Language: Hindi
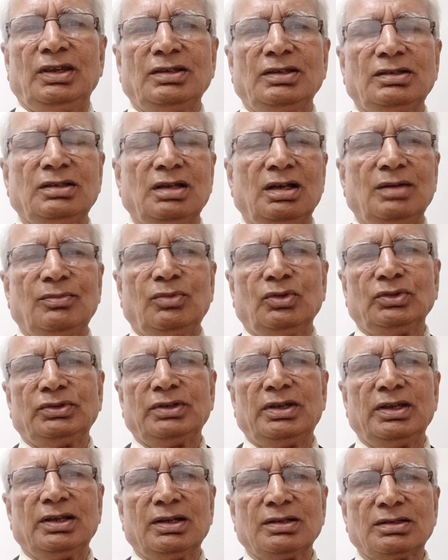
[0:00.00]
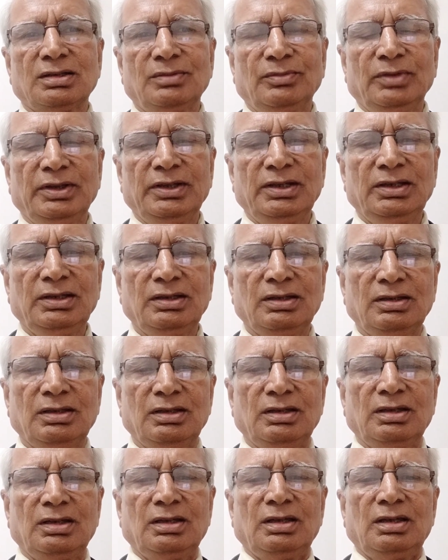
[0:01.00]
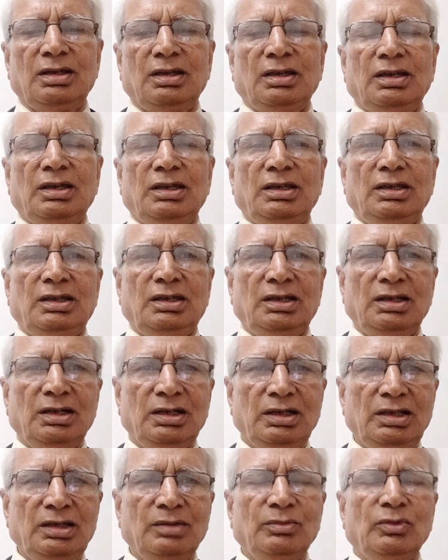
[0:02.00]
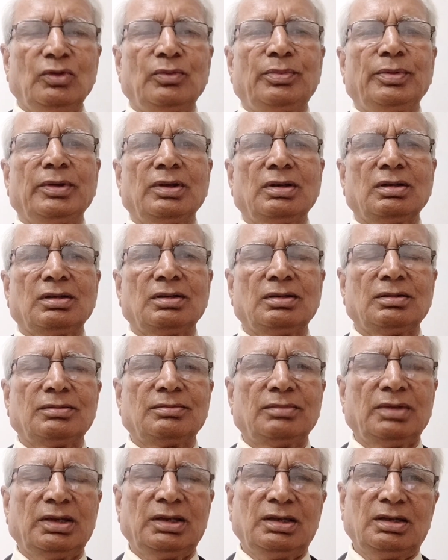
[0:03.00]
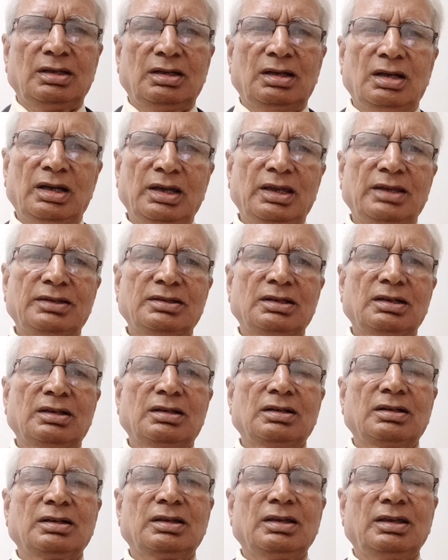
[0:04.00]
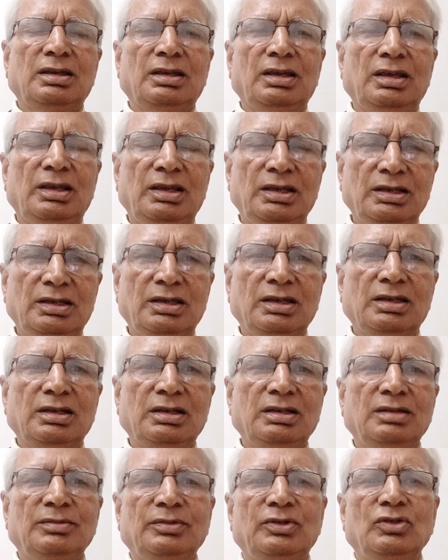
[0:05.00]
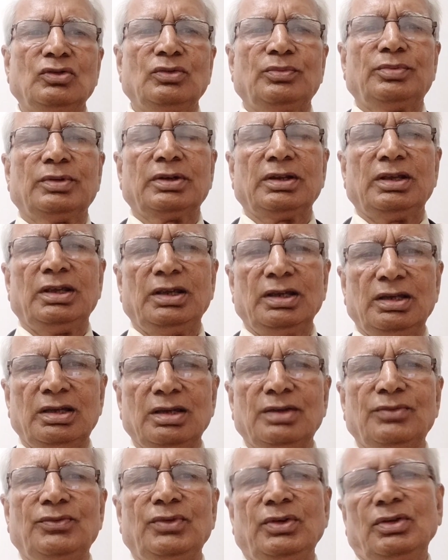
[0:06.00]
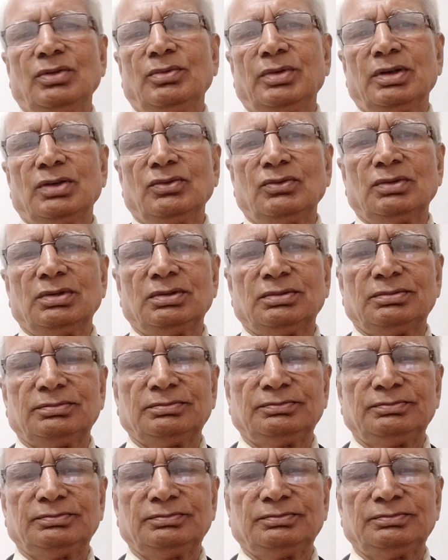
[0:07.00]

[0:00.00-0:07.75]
इसका बहुत गहरा संबंध है इन नियमों पर मैं आगे चल करके एक एक नियम के ऊपर एक एक वीडियो बनाऊंगा